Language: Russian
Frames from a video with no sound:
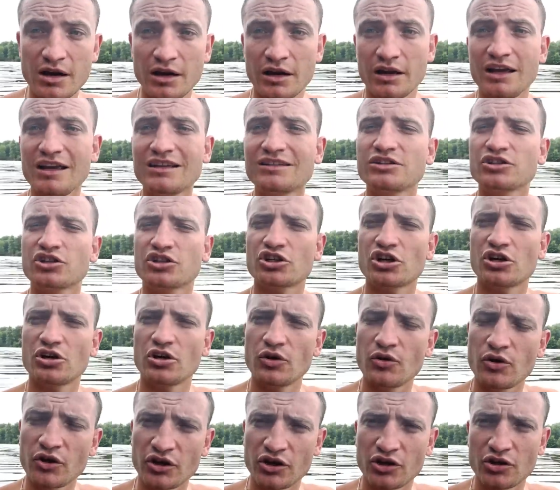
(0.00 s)
И эти же
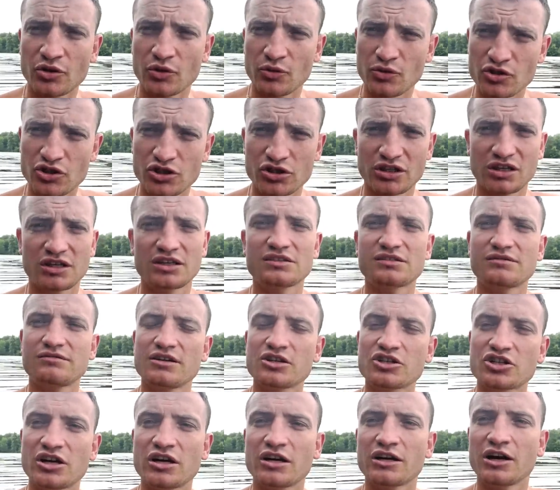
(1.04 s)
легкие ноженьки и
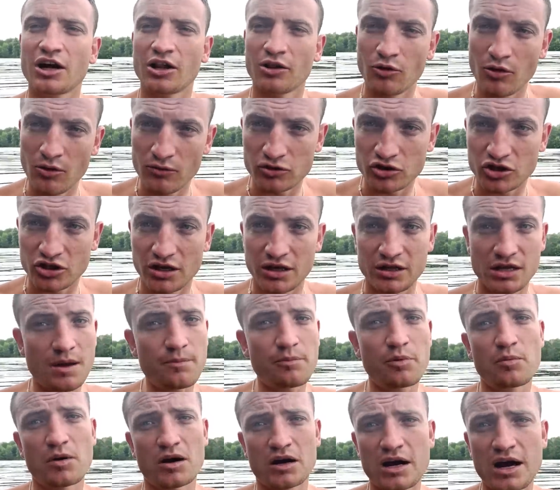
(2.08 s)
свежая головушка, она
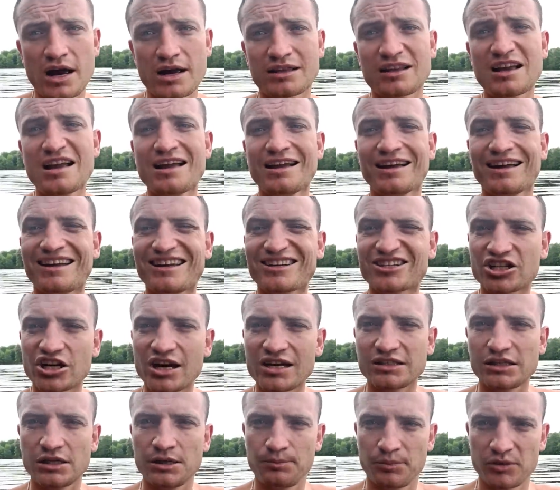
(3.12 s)
помогает
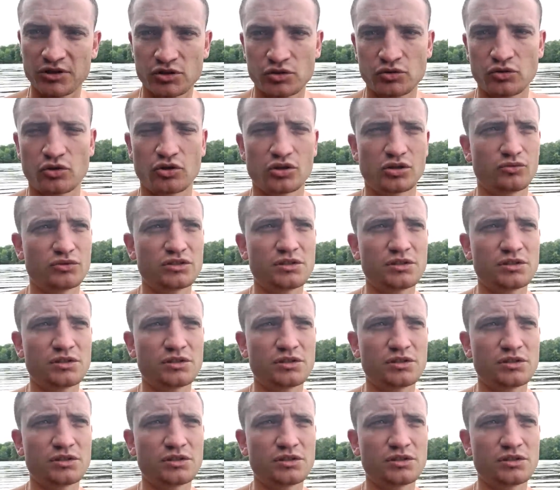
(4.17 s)
решать эпизоды.